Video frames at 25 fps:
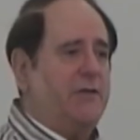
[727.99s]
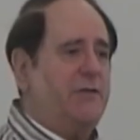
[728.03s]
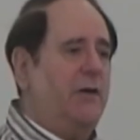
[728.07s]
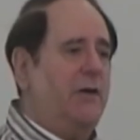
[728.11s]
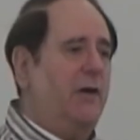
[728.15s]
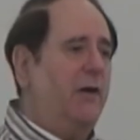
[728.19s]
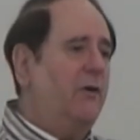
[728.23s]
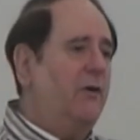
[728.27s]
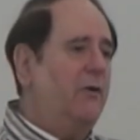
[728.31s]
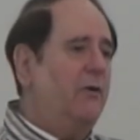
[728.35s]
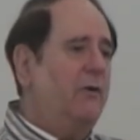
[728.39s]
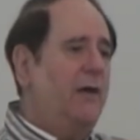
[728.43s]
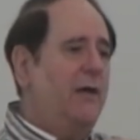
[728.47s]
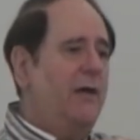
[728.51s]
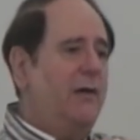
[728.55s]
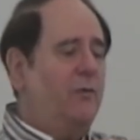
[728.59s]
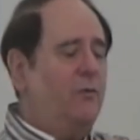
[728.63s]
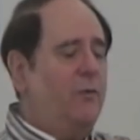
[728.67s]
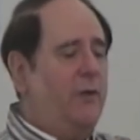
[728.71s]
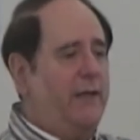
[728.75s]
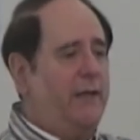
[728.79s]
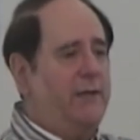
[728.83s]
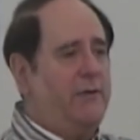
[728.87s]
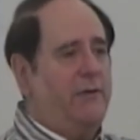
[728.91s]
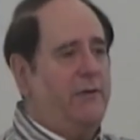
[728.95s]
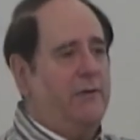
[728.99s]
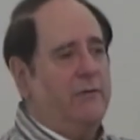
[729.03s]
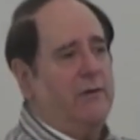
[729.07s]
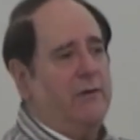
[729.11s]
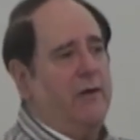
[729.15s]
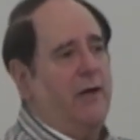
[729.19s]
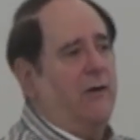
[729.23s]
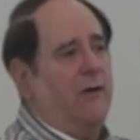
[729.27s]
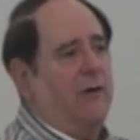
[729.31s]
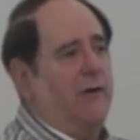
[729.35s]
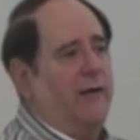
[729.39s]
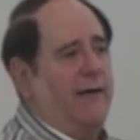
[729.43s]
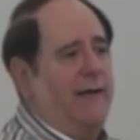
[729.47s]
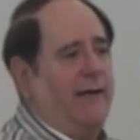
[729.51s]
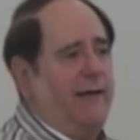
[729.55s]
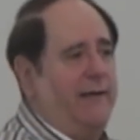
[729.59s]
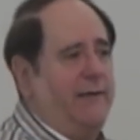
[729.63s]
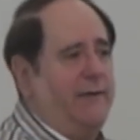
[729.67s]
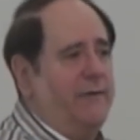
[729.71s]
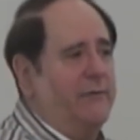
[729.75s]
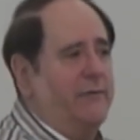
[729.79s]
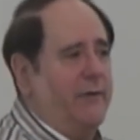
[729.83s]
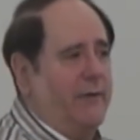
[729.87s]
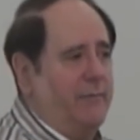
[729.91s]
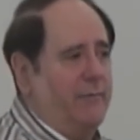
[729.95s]
И вот когда вы едете со
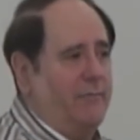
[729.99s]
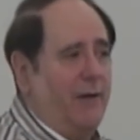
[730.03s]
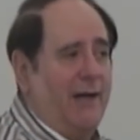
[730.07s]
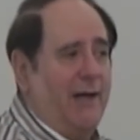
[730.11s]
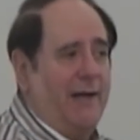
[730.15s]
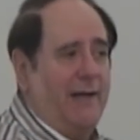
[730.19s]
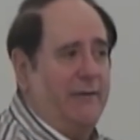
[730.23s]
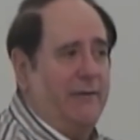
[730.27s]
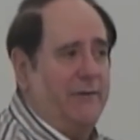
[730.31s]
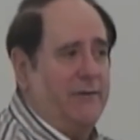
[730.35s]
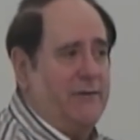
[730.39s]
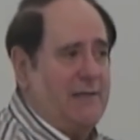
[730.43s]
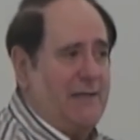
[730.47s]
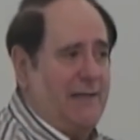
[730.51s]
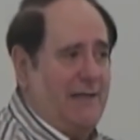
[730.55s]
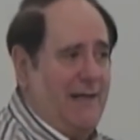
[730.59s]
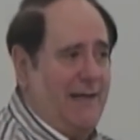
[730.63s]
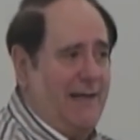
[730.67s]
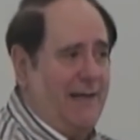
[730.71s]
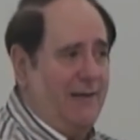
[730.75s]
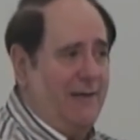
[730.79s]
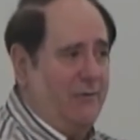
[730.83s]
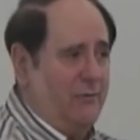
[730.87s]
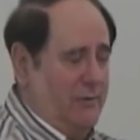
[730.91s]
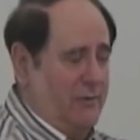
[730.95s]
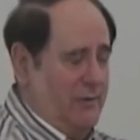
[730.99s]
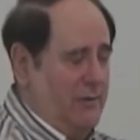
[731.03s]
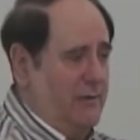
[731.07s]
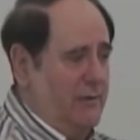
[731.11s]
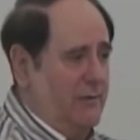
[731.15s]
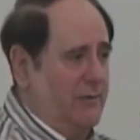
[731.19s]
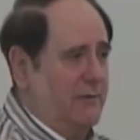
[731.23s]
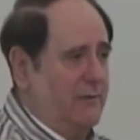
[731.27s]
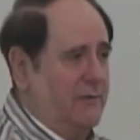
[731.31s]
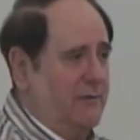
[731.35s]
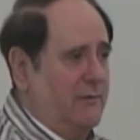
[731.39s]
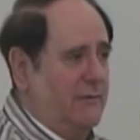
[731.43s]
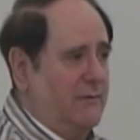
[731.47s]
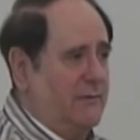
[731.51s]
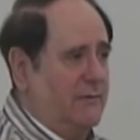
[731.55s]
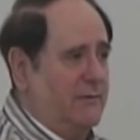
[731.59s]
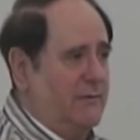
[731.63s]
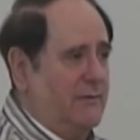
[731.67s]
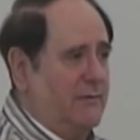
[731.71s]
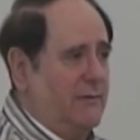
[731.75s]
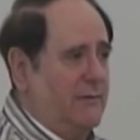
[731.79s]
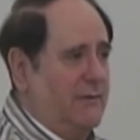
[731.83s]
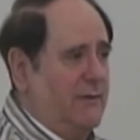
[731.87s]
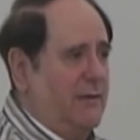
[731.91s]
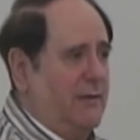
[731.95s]
скоростью 100 миль в
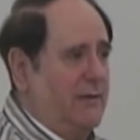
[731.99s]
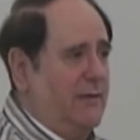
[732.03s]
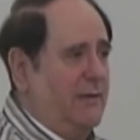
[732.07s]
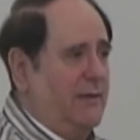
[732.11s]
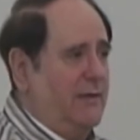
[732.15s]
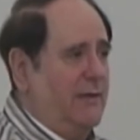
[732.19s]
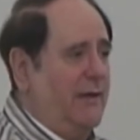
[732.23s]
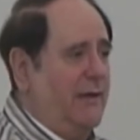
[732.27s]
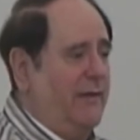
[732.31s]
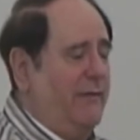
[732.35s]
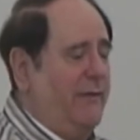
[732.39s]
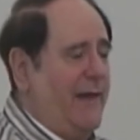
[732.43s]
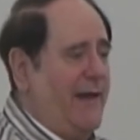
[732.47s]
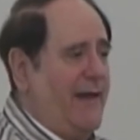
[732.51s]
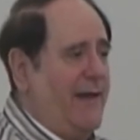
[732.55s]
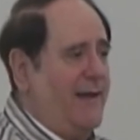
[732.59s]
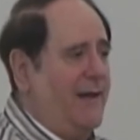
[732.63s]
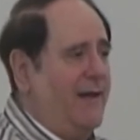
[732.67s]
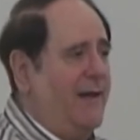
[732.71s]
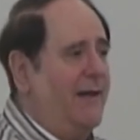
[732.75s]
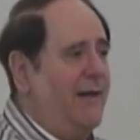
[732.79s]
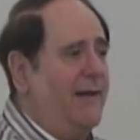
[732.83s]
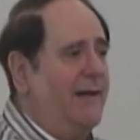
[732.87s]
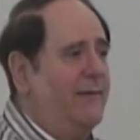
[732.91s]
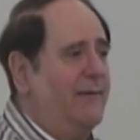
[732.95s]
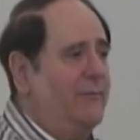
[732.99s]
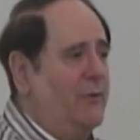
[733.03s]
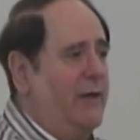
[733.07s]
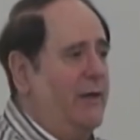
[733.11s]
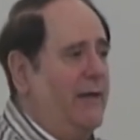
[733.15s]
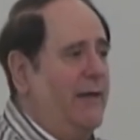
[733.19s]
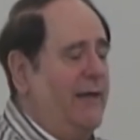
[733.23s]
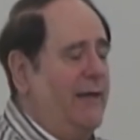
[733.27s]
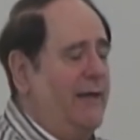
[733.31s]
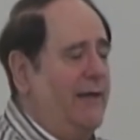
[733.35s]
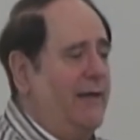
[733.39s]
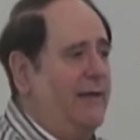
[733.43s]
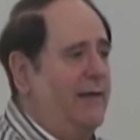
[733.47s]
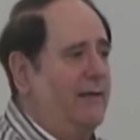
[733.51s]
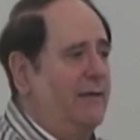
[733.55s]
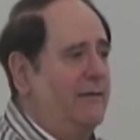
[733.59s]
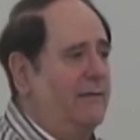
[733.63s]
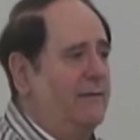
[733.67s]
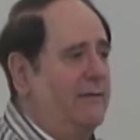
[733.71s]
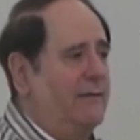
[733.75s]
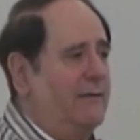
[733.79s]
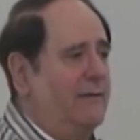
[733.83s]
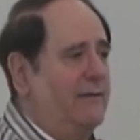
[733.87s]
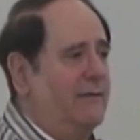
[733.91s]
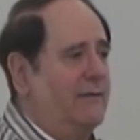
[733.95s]
час по этой
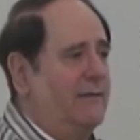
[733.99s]
дороге,